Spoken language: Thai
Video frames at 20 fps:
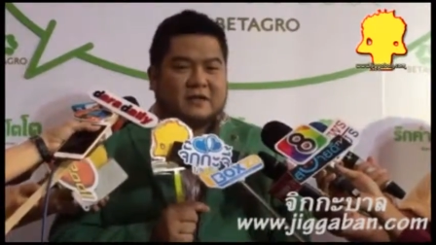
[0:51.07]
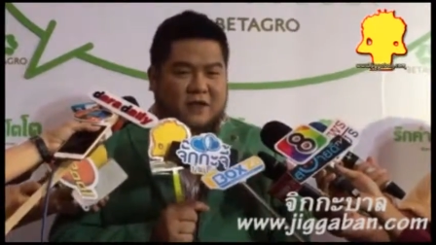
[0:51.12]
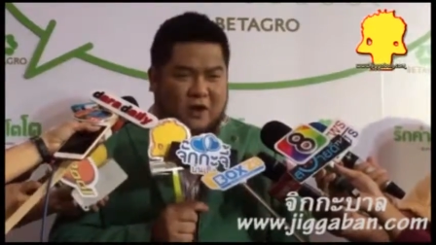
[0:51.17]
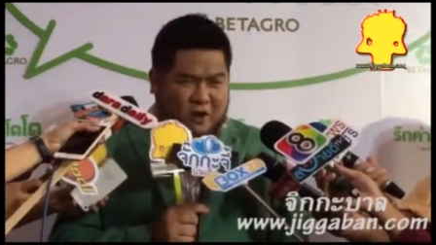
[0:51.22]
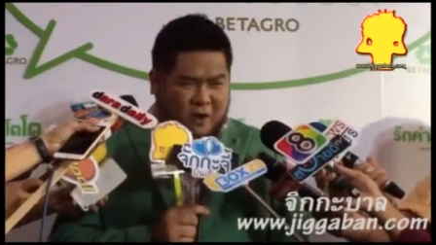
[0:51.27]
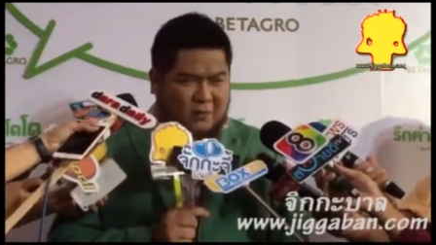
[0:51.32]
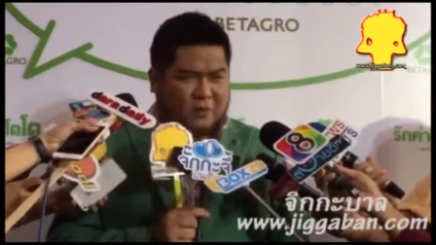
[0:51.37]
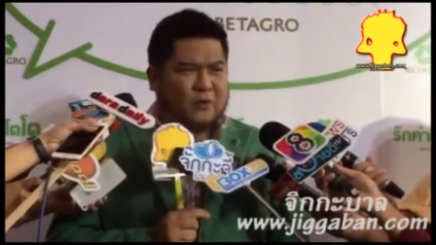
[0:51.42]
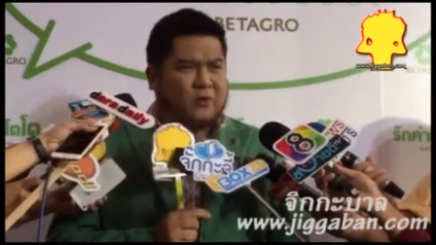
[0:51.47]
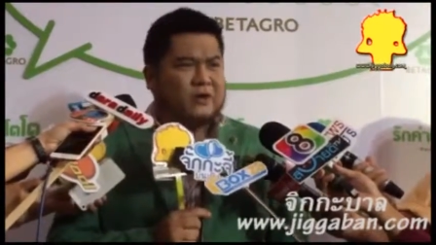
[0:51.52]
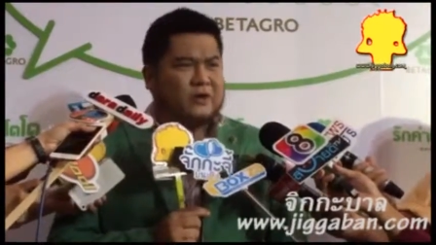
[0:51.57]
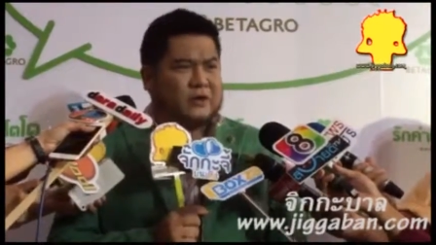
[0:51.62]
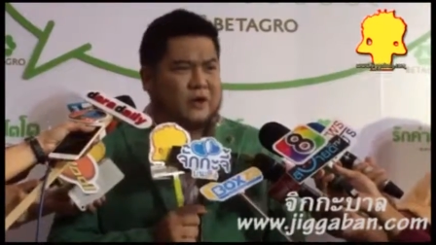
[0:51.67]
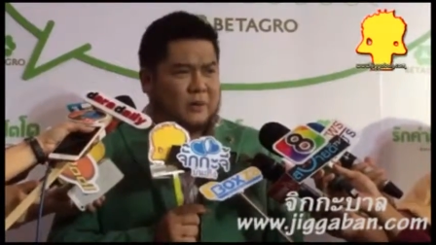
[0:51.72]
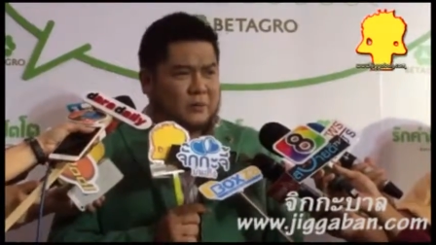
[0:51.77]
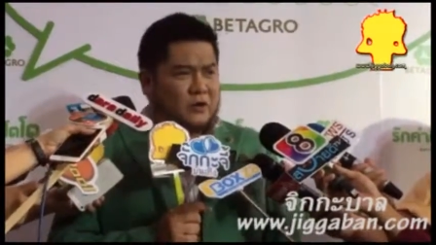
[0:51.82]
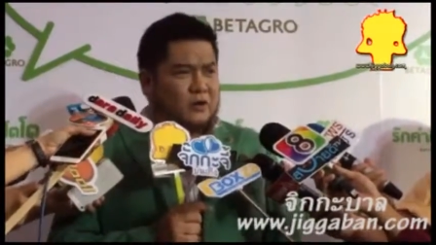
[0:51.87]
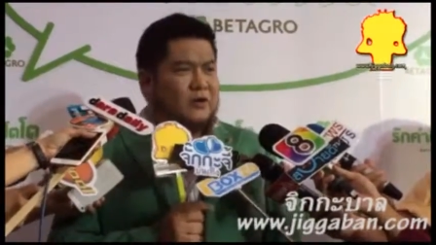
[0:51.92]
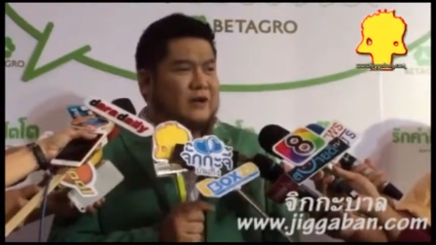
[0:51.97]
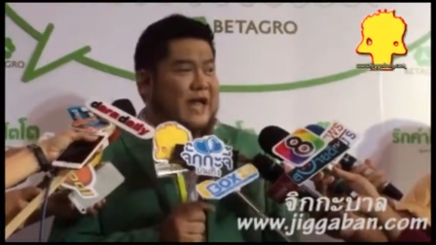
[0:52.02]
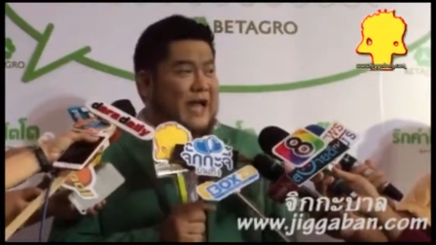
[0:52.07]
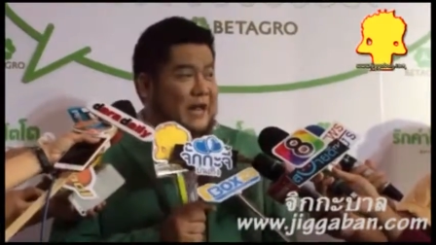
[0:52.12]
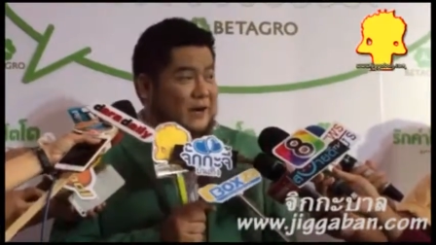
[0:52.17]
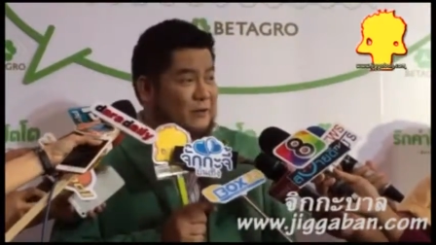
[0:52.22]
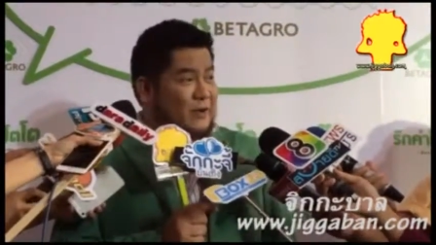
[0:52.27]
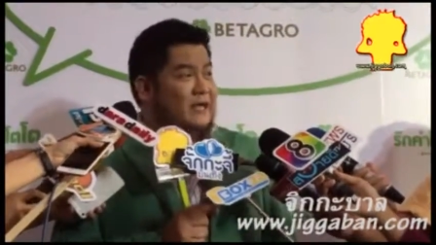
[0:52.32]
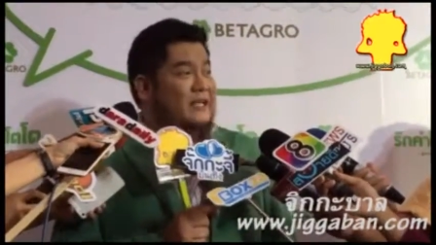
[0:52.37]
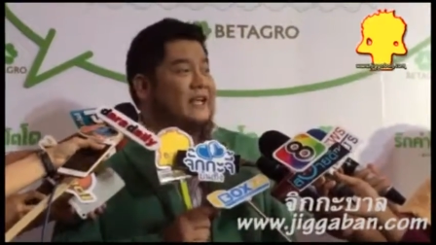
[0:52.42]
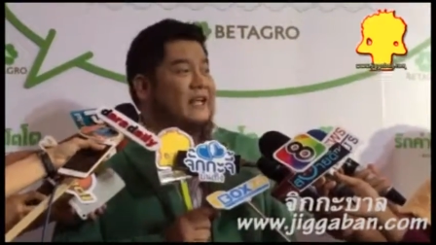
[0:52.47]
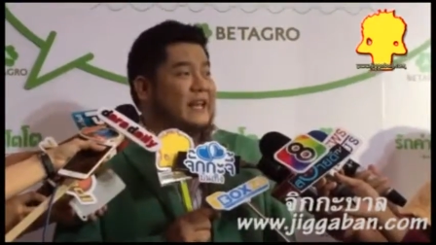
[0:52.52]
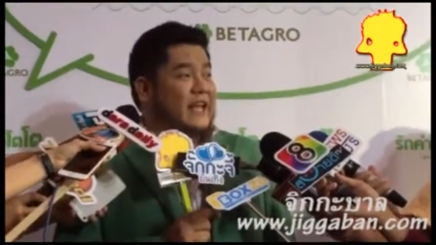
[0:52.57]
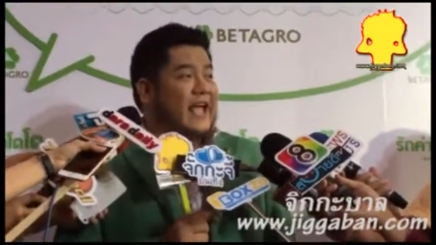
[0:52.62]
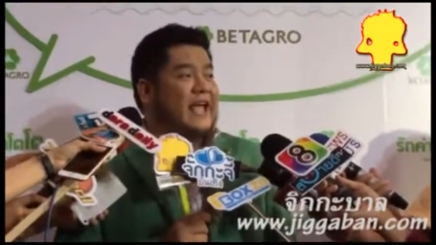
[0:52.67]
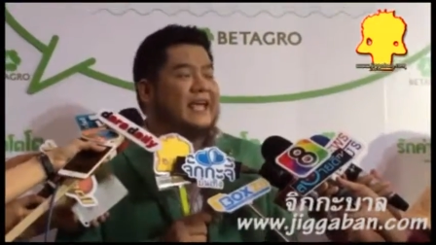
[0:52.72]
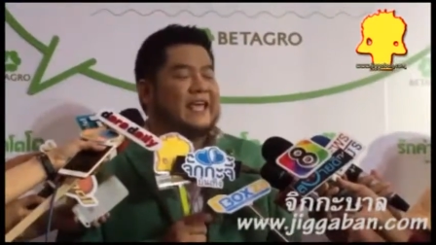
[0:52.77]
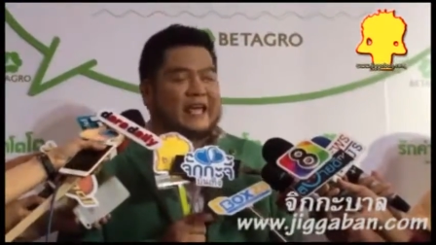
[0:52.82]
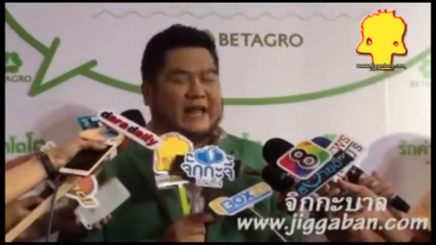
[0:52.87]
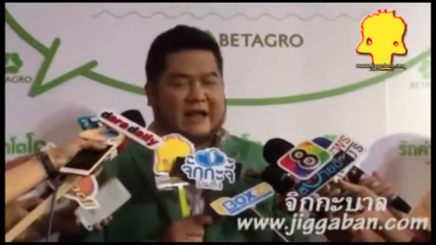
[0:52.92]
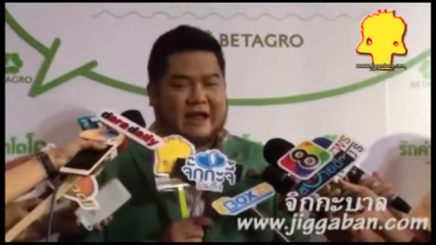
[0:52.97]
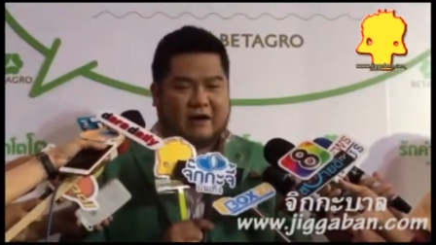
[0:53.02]
ต้องขอบคุณขอบคุณลุลาด้วยที่ที่ให้
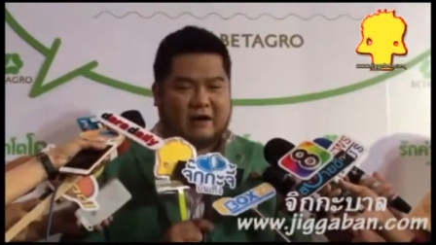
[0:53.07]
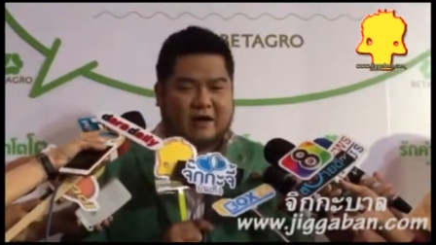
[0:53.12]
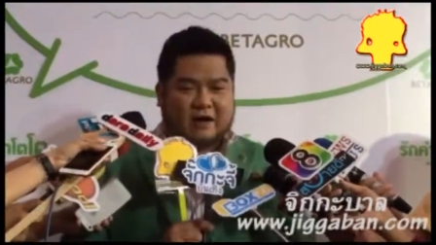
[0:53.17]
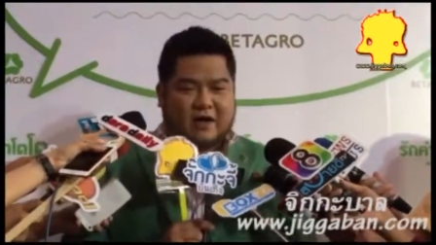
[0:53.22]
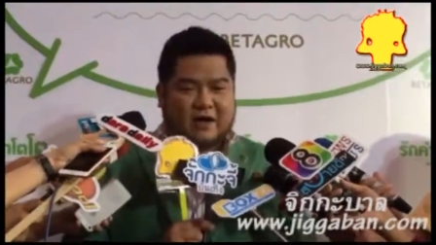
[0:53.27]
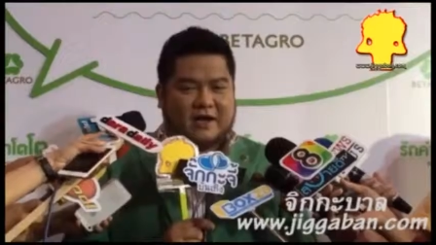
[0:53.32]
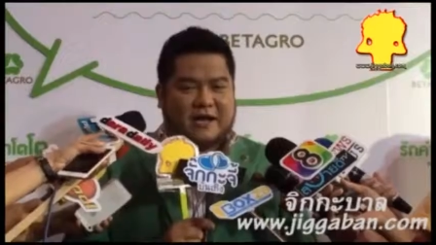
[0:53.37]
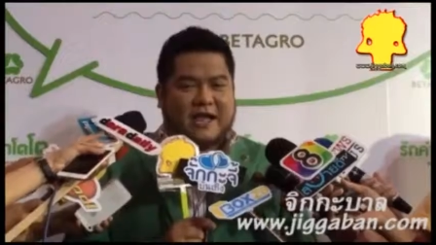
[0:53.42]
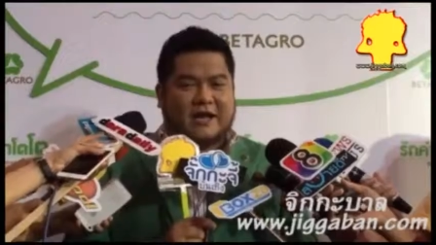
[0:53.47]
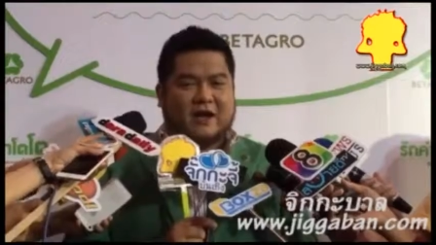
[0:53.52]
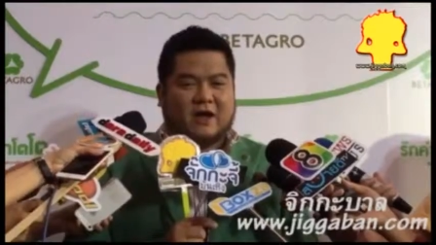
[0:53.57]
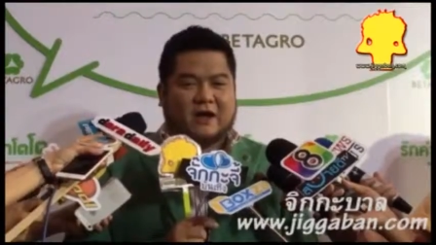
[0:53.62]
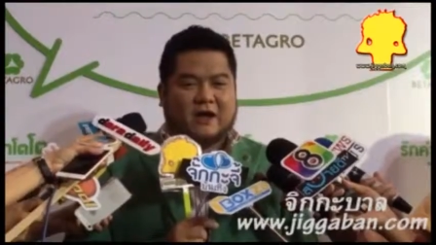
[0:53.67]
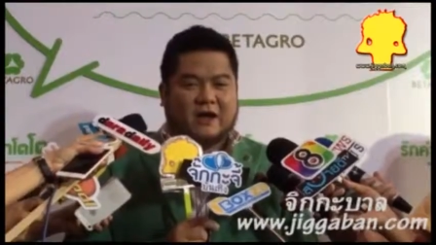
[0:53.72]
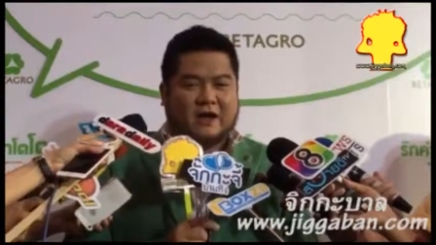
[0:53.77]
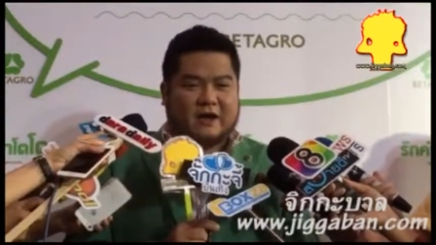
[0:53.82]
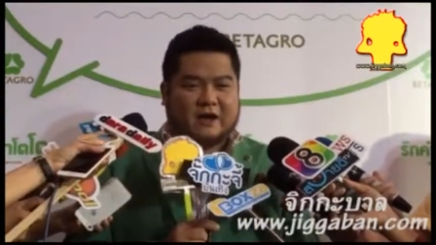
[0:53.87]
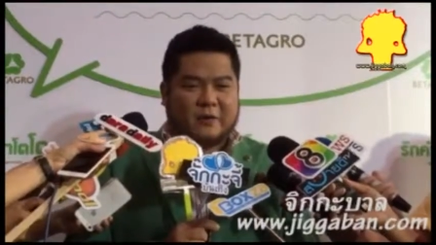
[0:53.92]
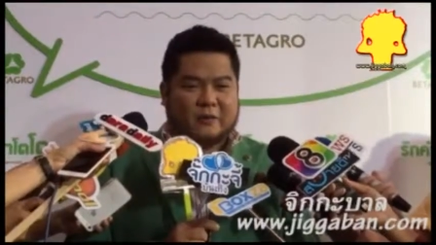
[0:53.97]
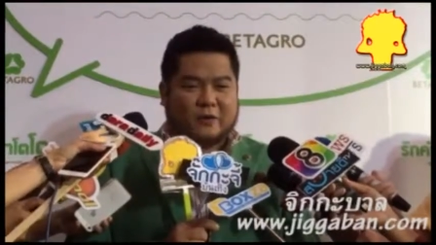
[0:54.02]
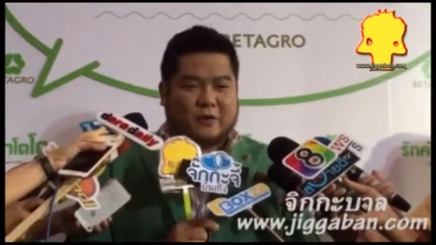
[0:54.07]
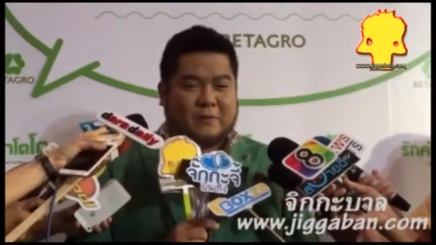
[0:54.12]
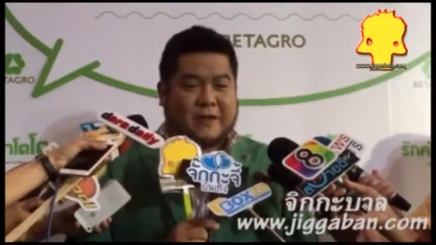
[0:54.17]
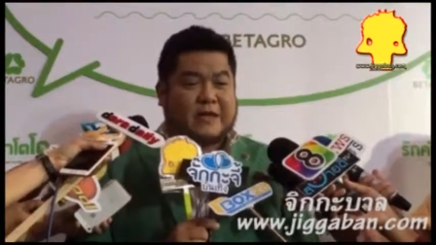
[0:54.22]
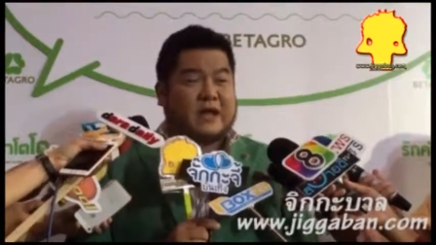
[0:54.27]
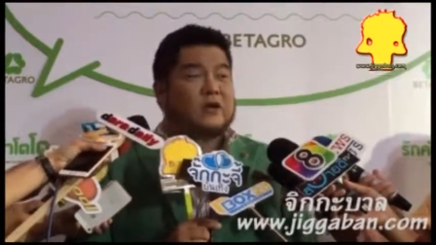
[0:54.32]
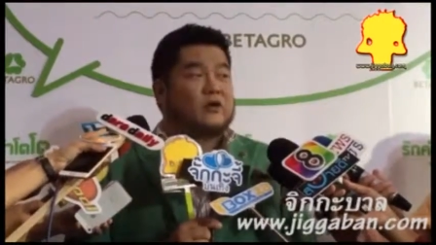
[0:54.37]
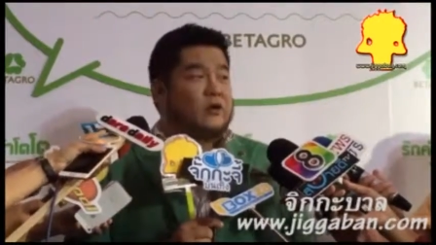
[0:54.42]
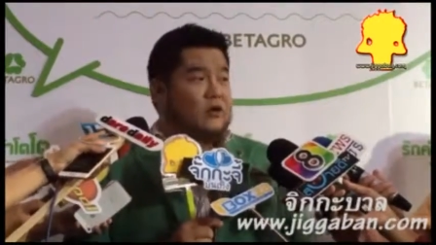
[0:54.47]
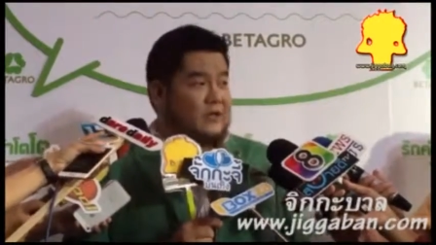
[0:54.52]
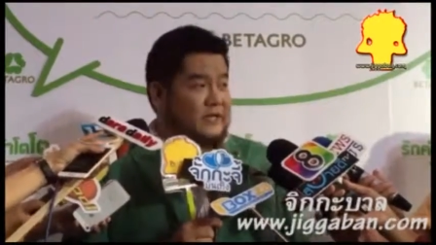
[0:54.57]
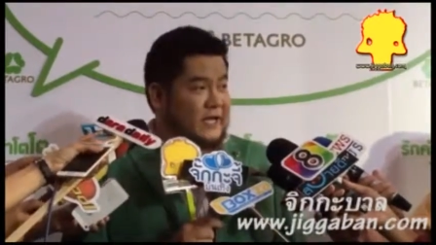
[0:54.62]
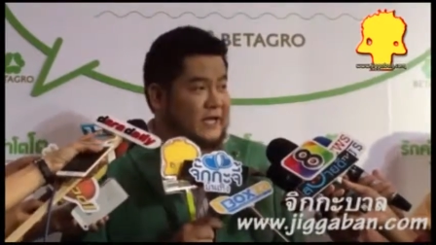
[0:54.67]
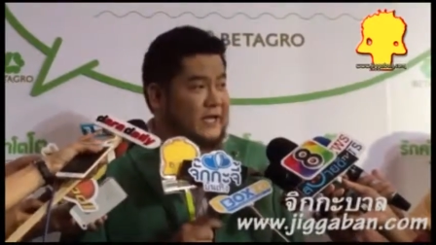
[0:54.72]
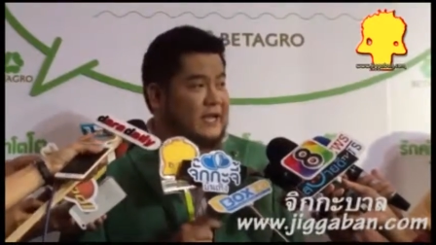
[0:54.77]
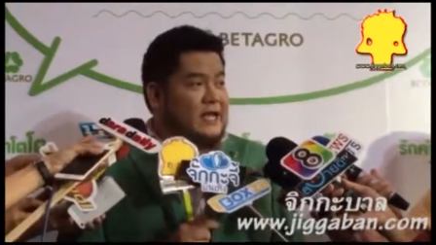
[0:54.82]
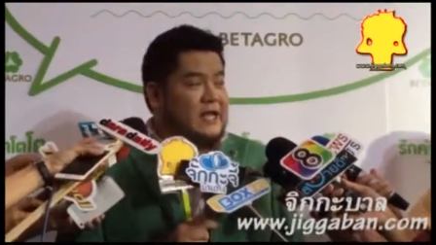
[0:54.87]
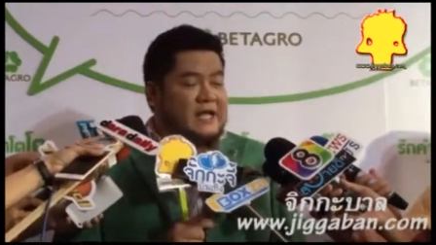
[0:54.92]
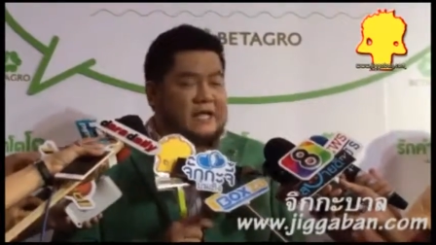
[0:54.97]
เกียรติเราแล้วก็แน่นอนเออขอบคุณเบทาโกรที่